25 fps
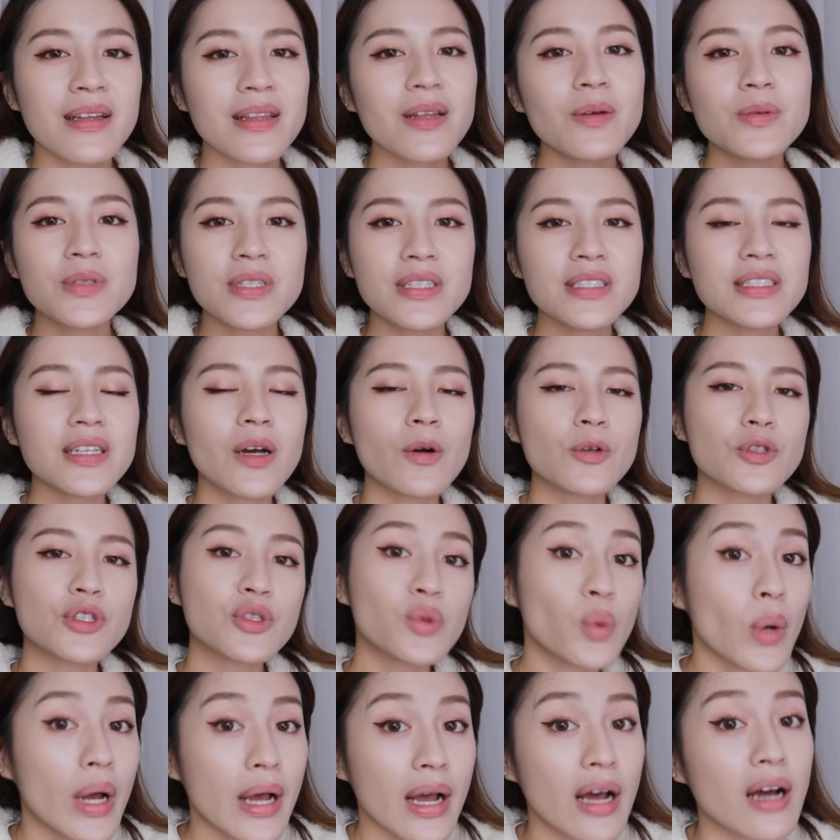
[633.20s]
那我今天下午就
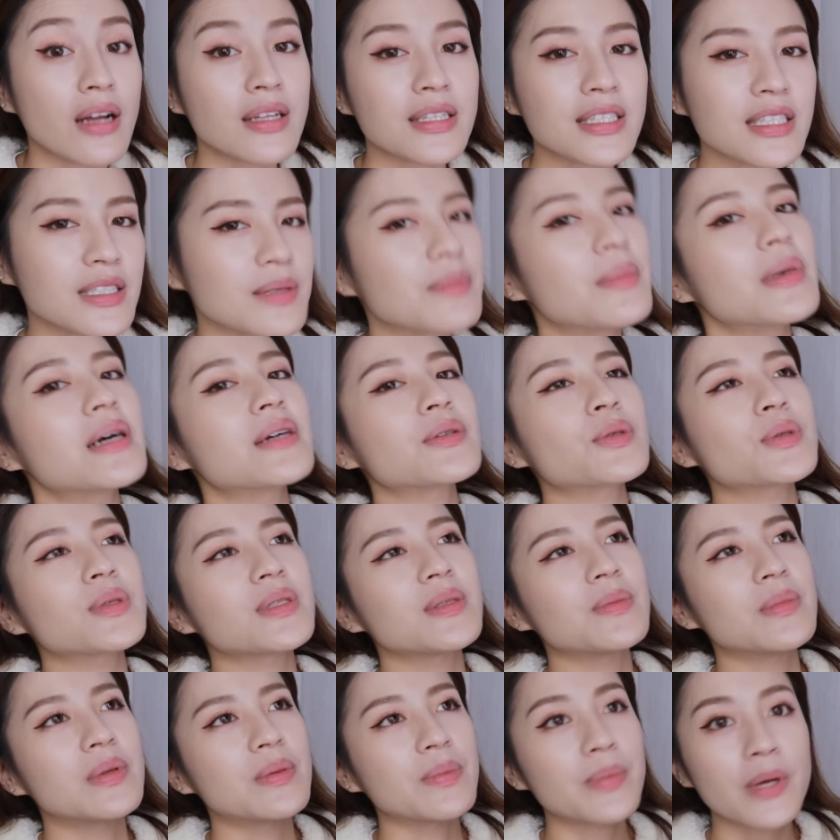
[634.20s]
是玩钢琴嘛，就
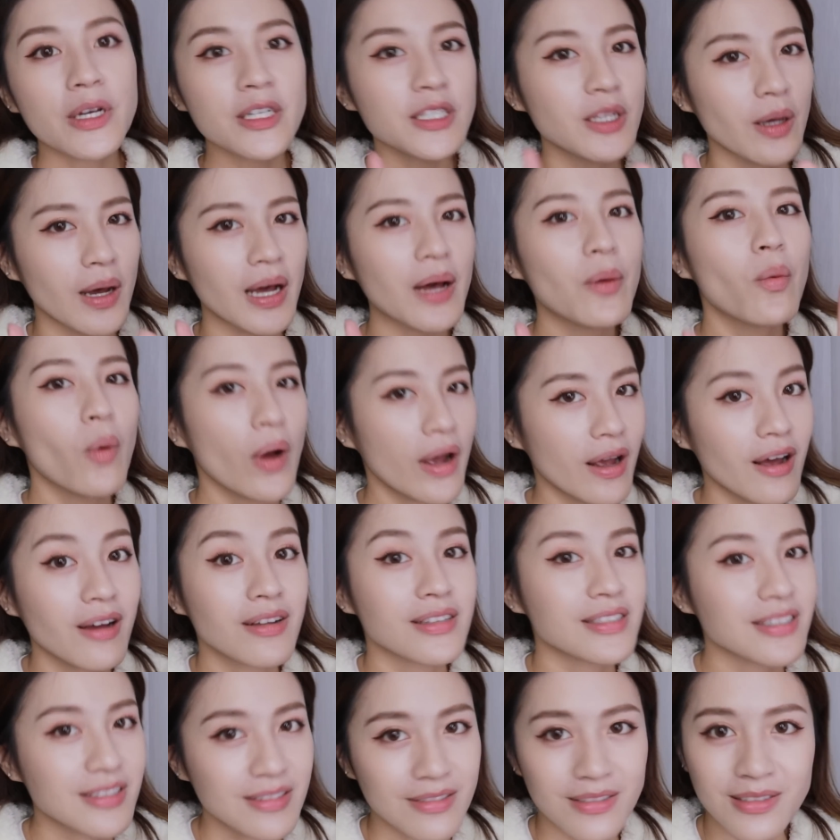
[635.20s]
是你们不要小看玩
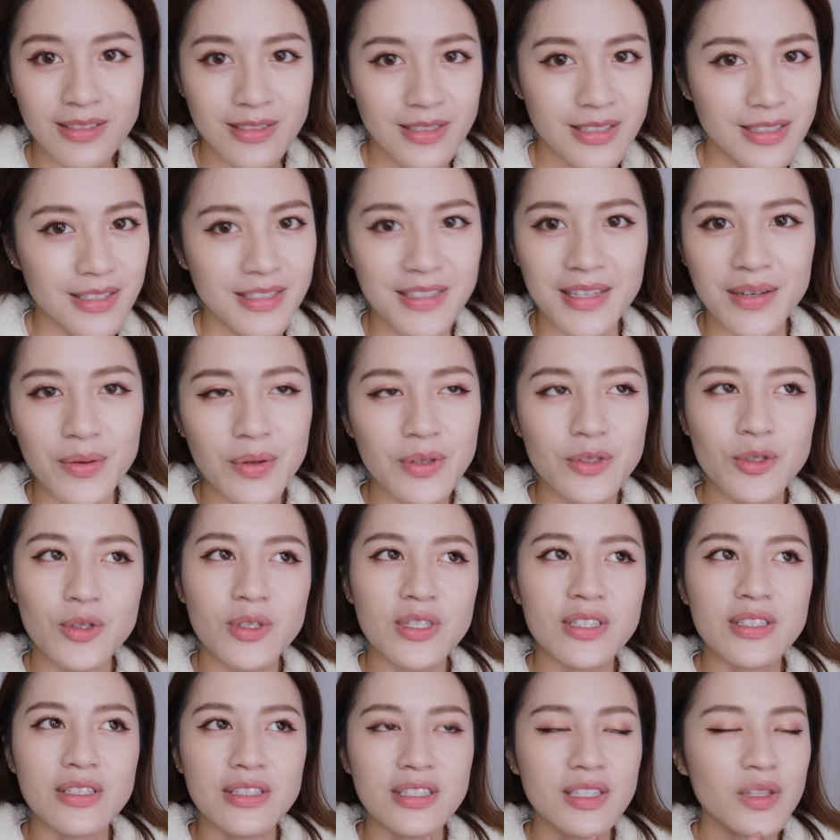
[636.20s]
钢琴这件事情，因为就
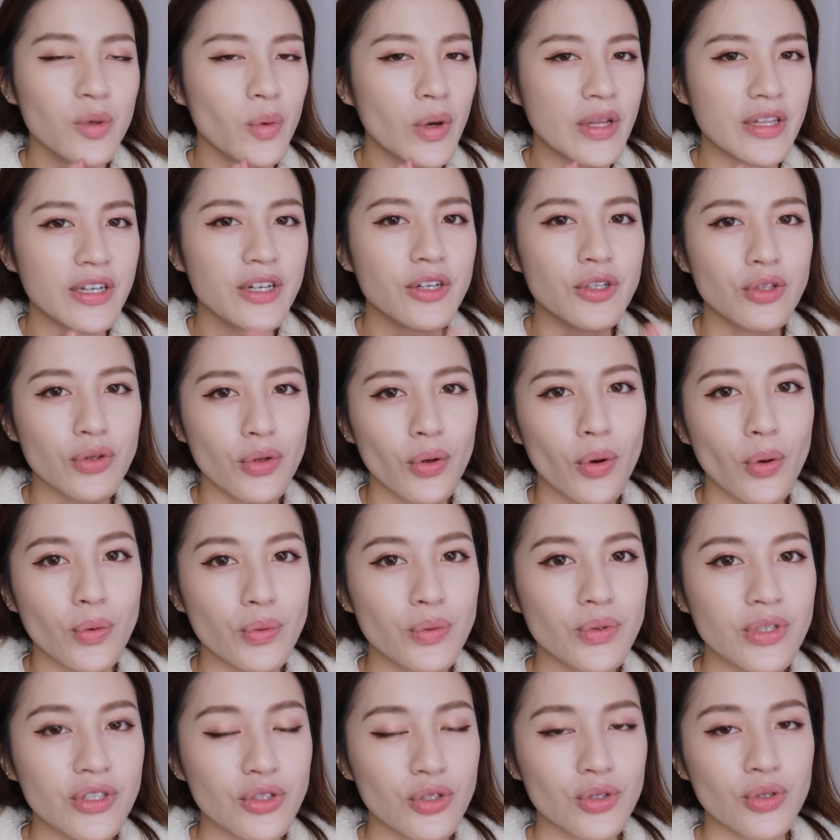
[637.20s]
是你真的玩的很投
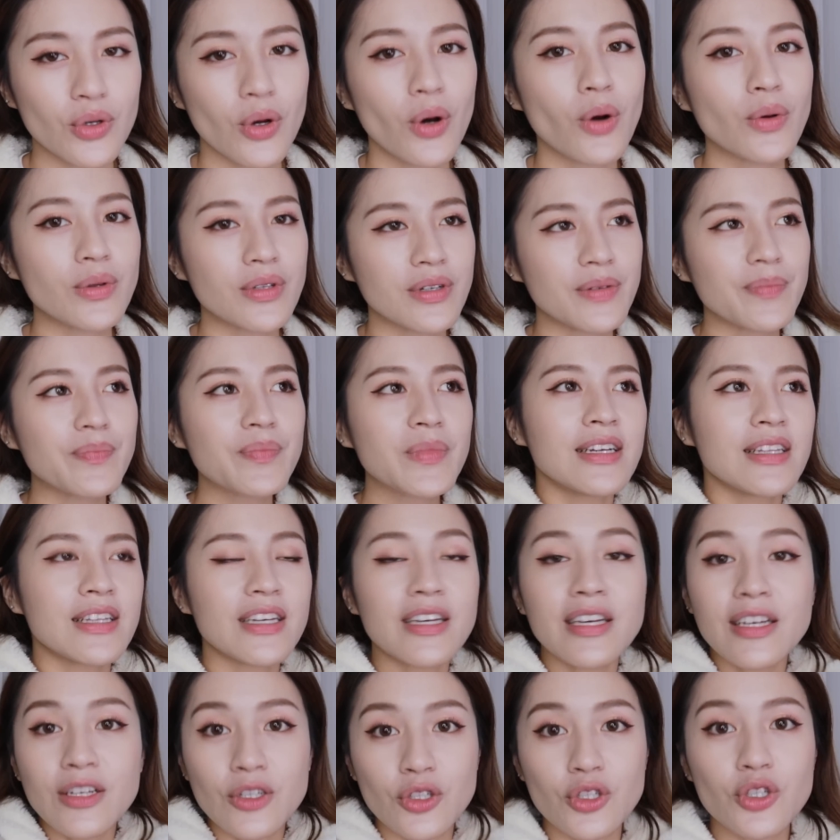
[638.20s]
入的时候呢，你
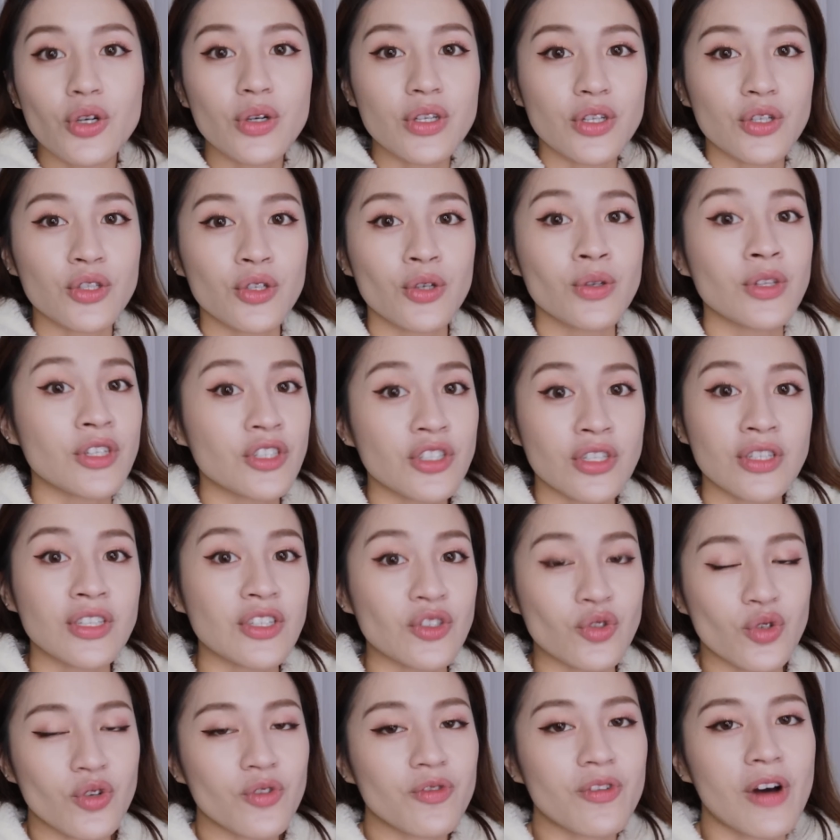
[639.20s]
很 enjoy 的时候，你的身体
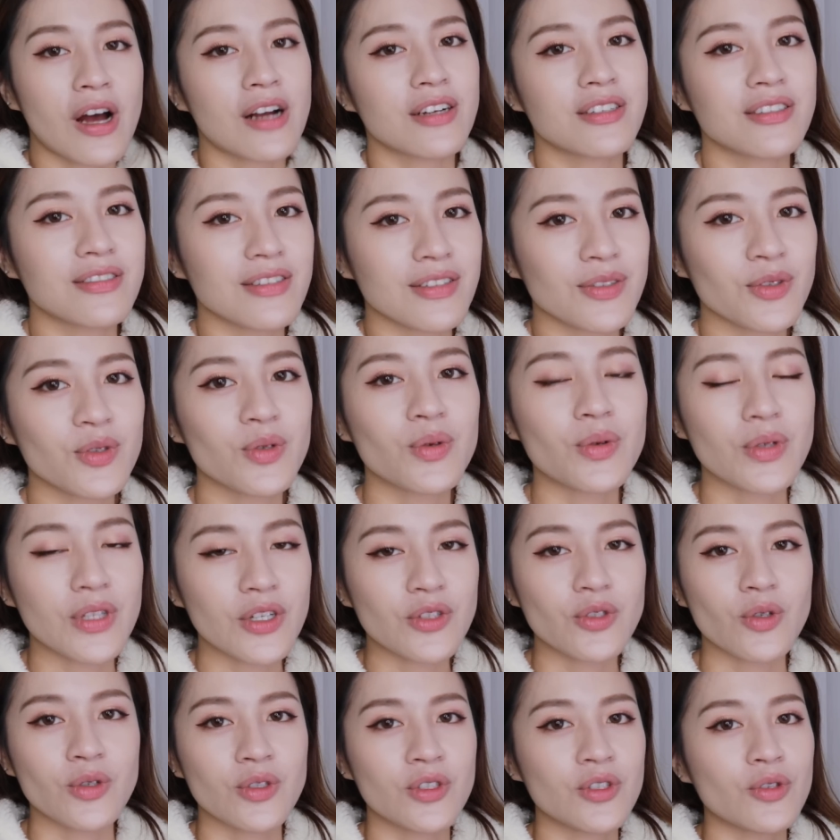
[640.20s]
是会发热的，所以我那
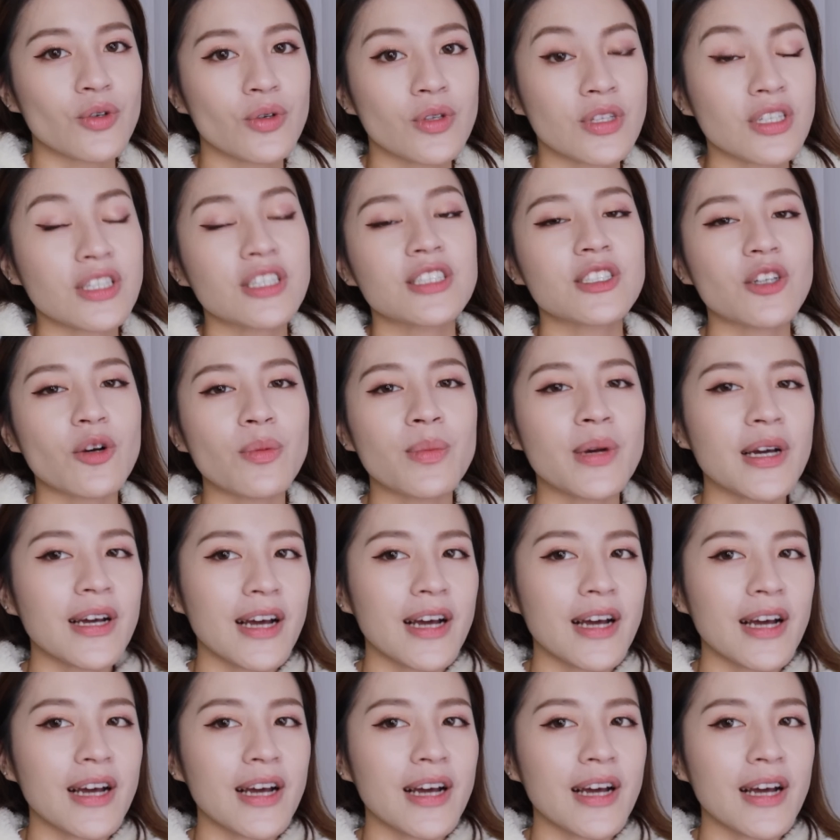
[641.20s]
时候是有一点点小闷